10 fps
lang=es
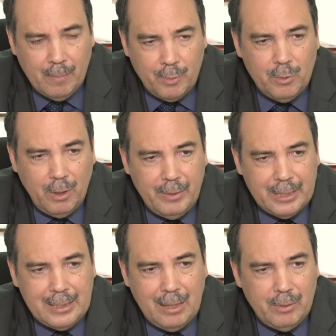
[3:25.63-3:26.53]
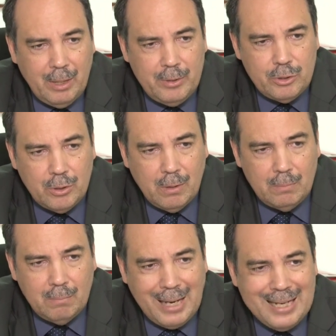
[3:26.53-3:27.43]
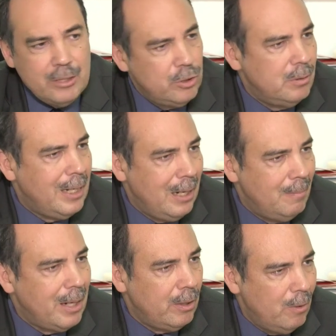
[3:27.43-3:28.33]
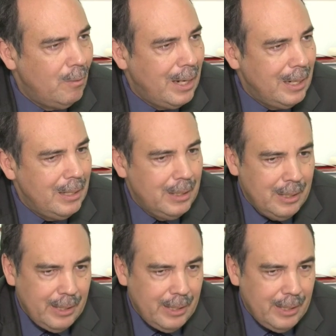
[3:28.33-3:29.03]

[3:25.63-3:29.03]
pudo haber dado una visión más nacional, más global,